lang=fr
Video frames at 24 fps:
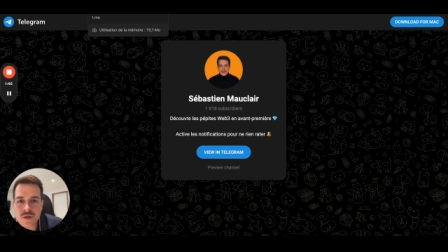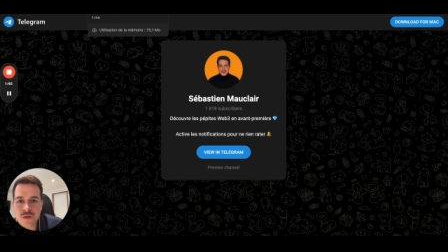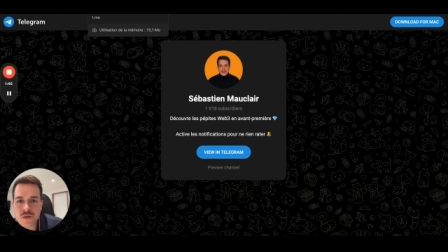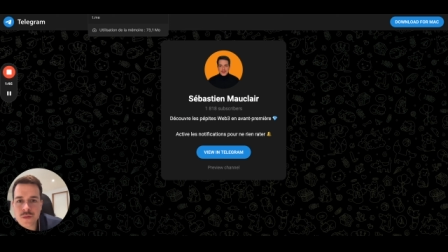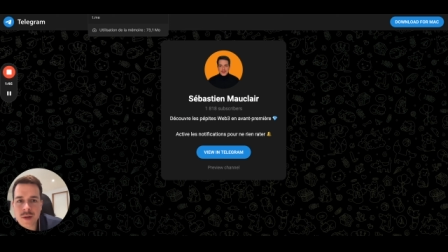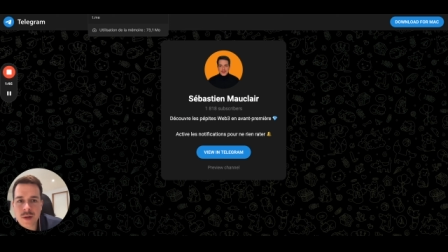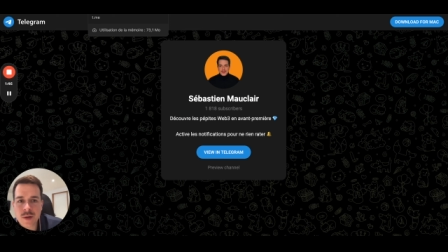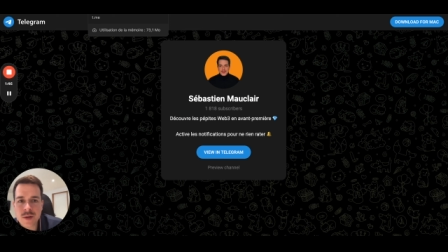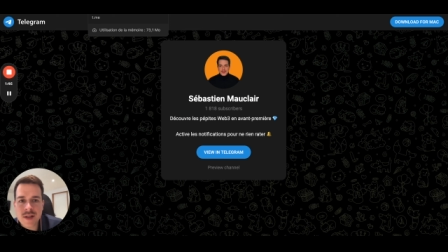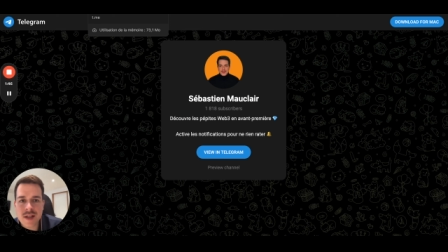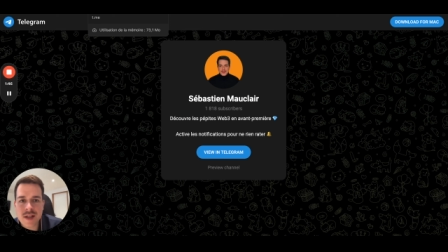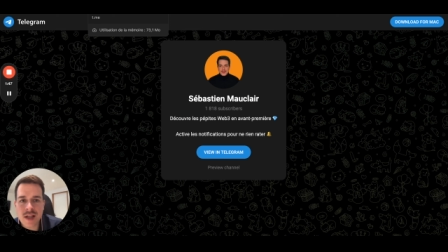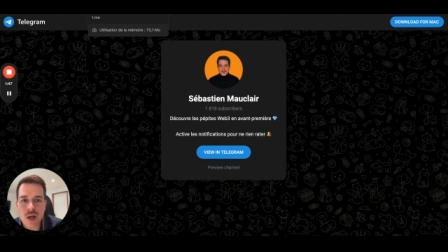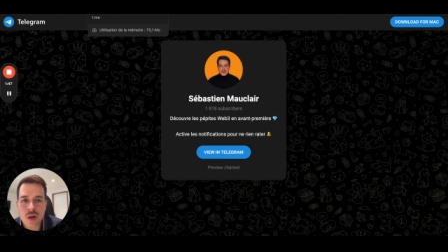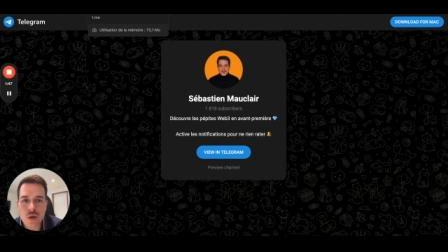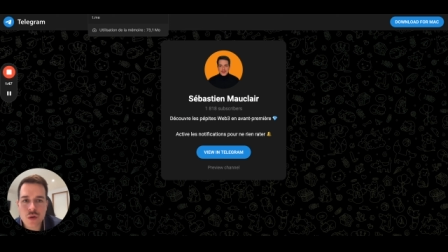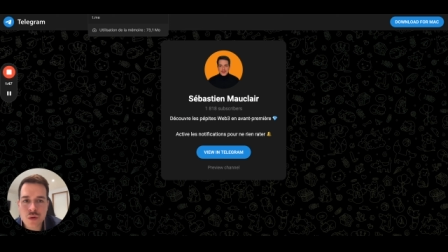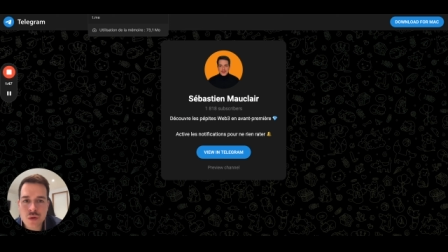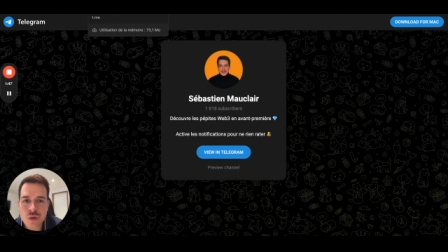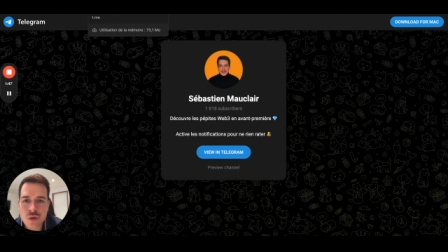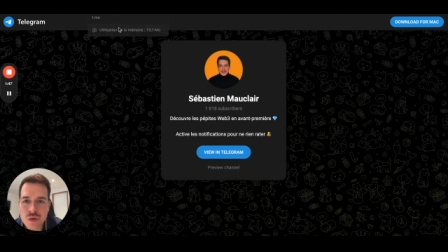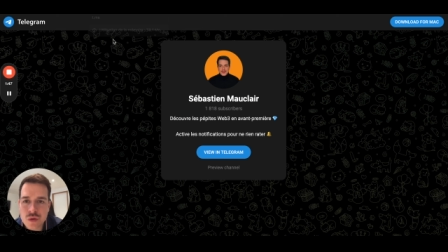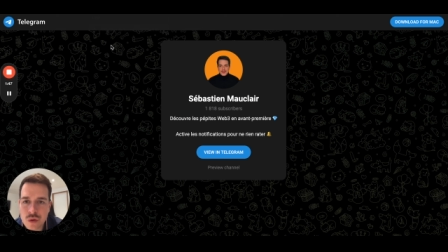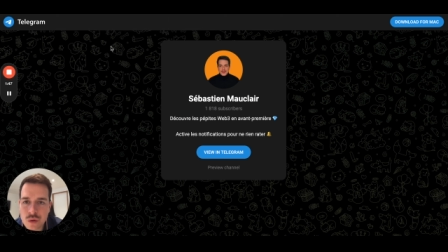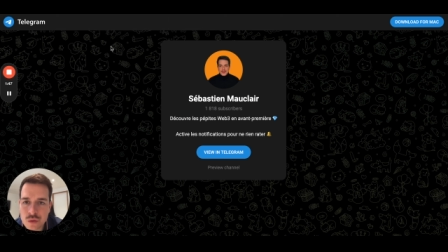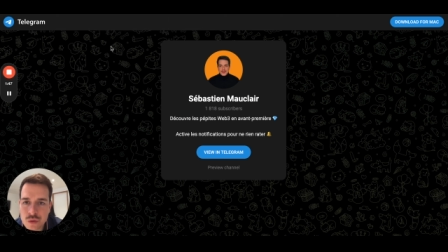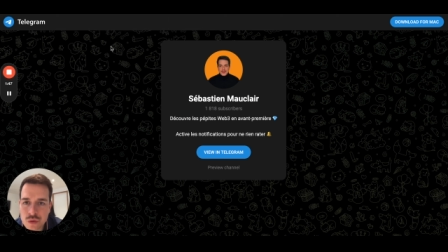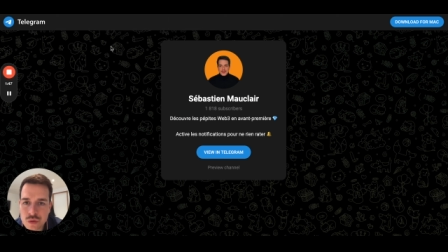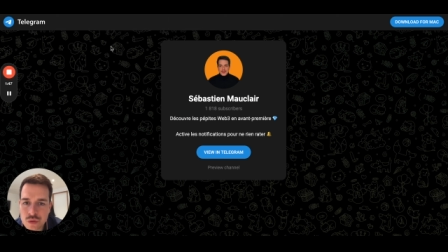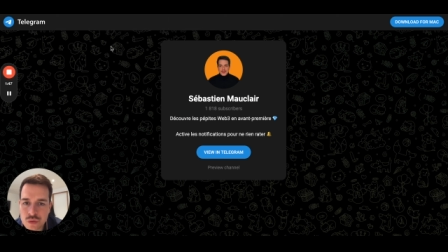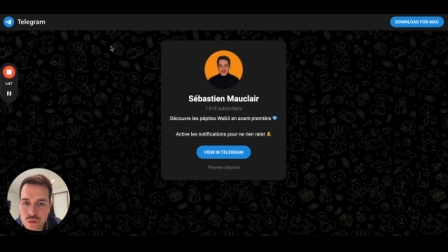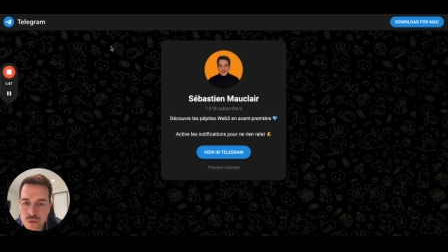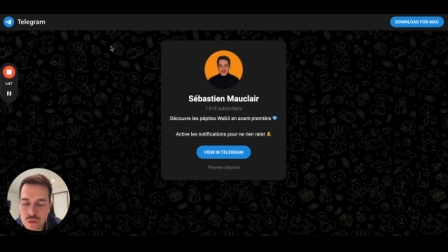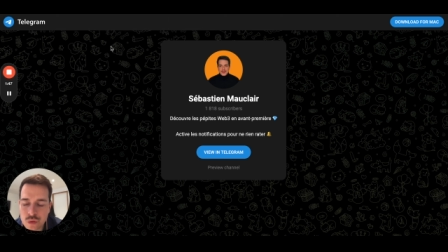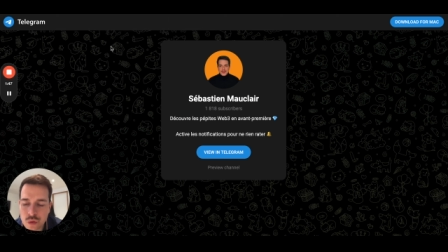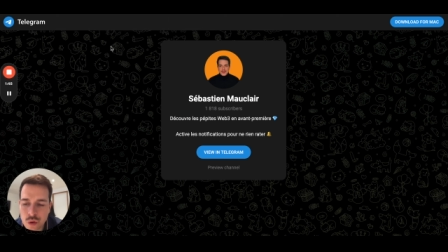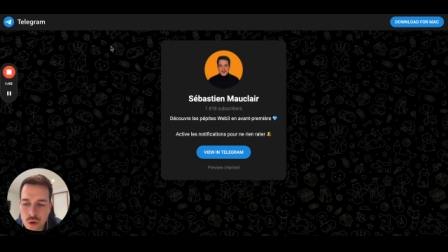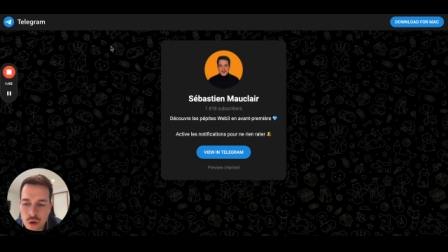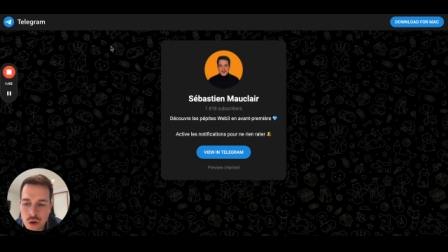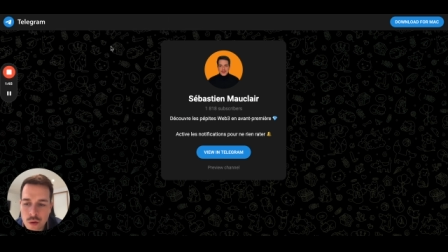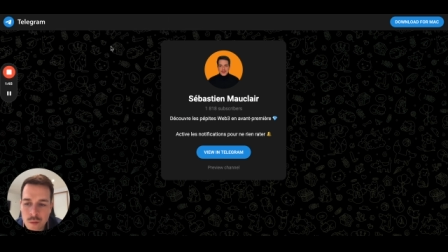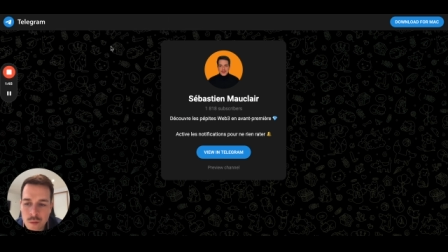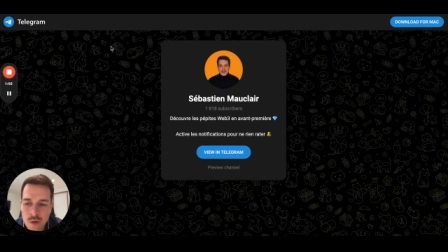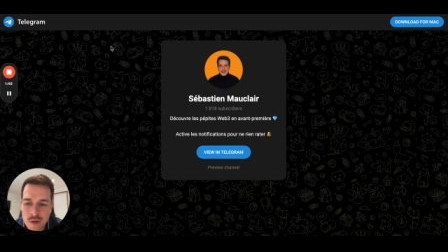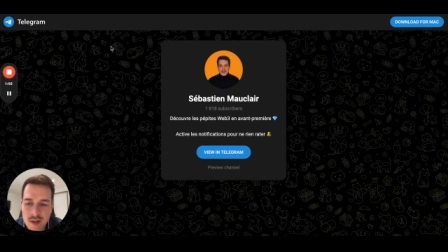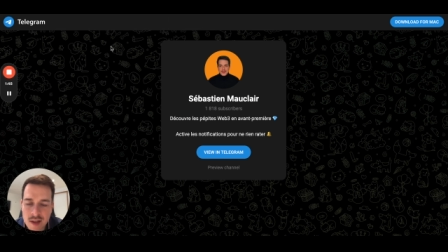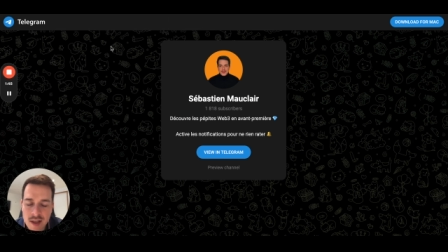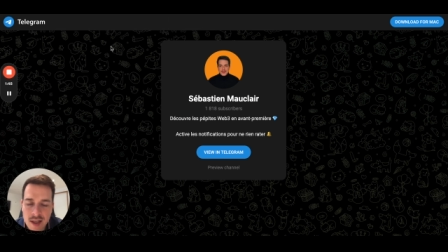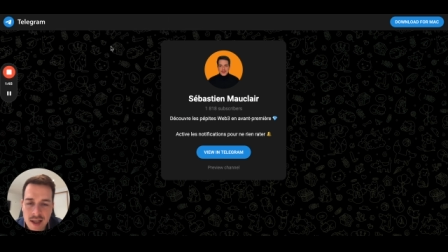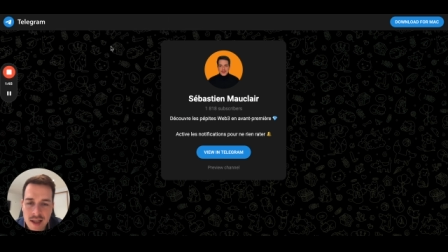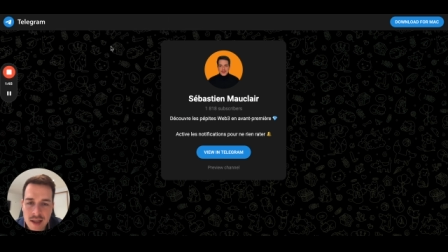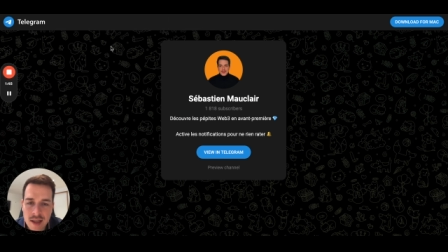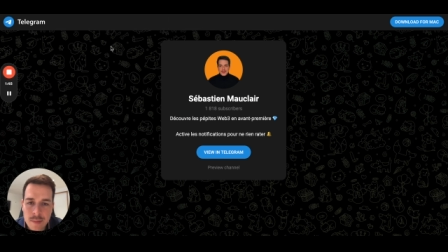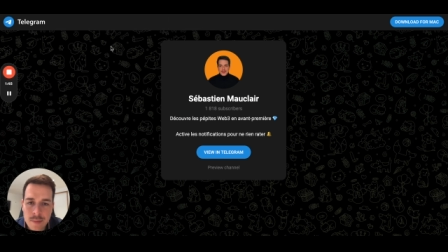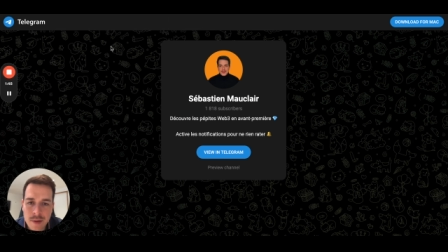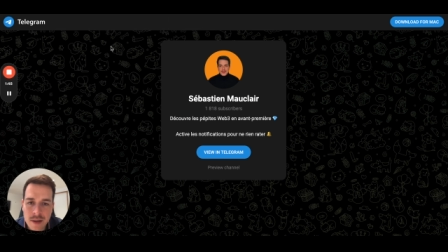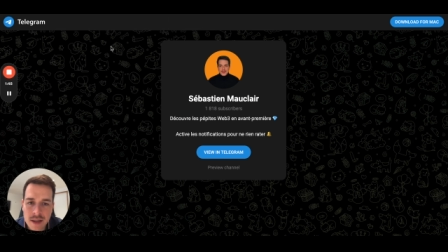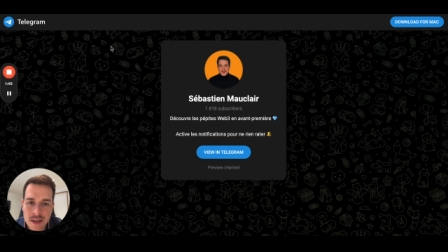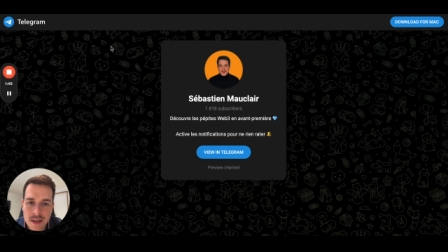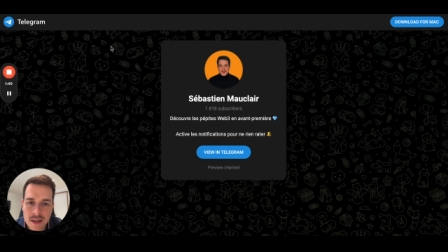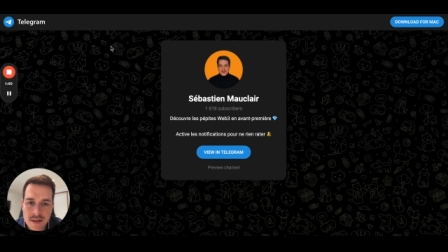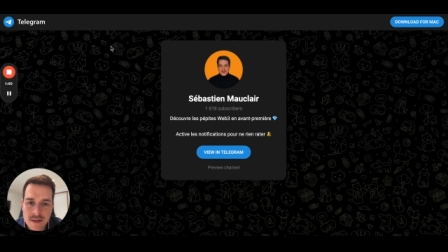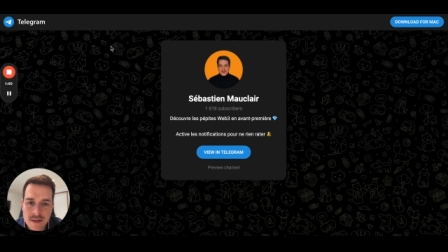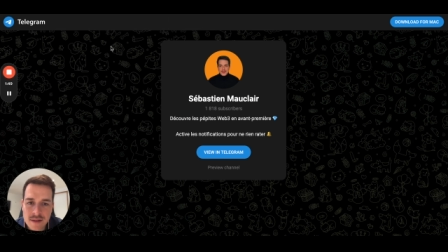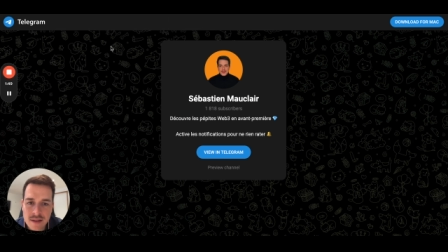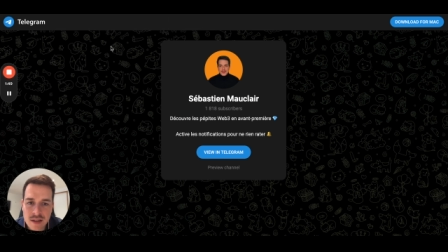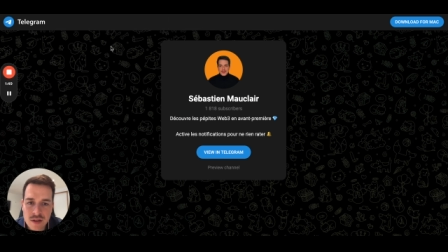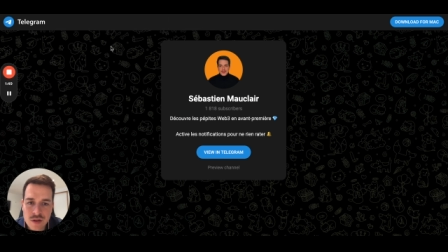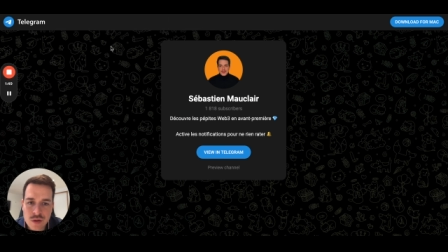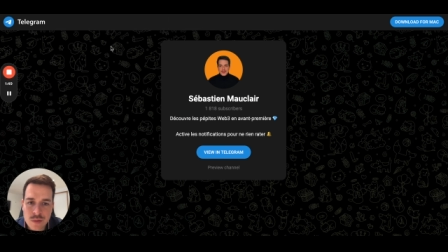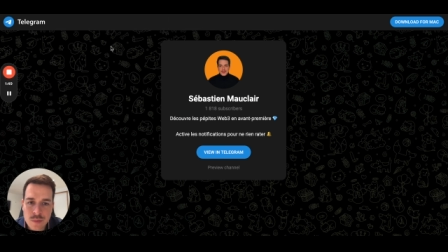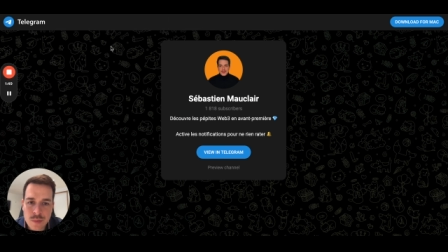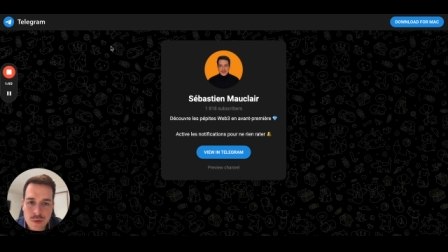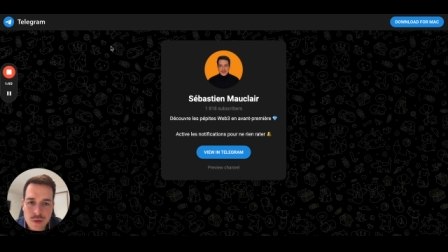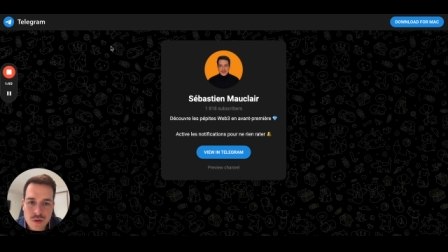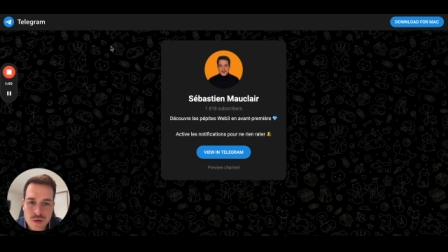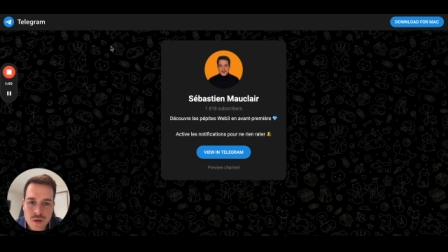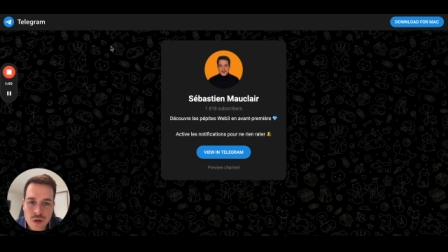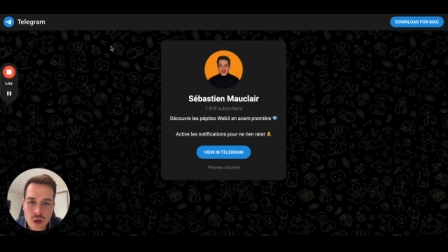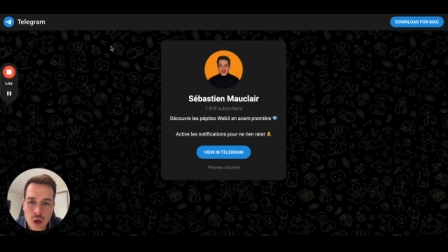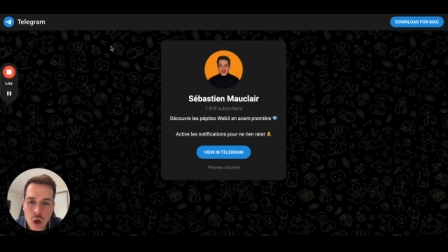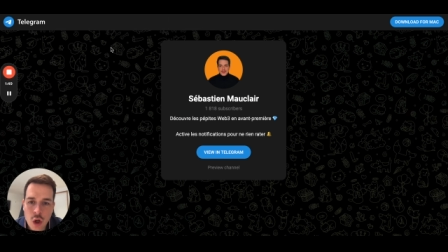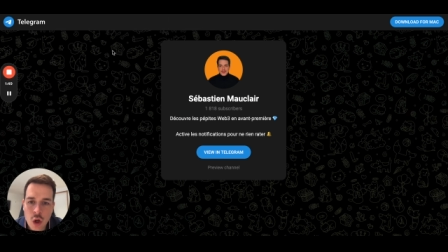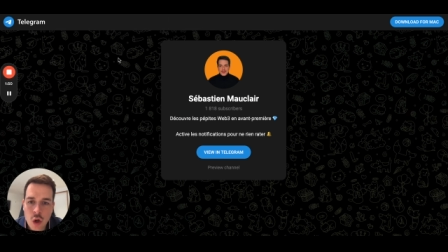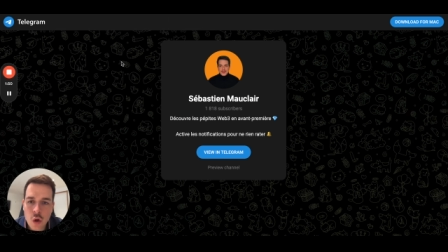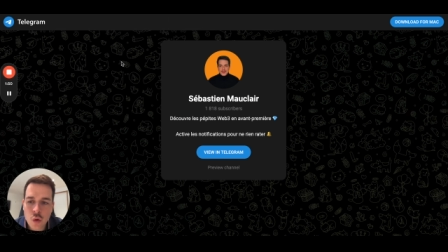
Je vous mets le lien juste en dessous dans le commentaire épinglé, c'est là que je poste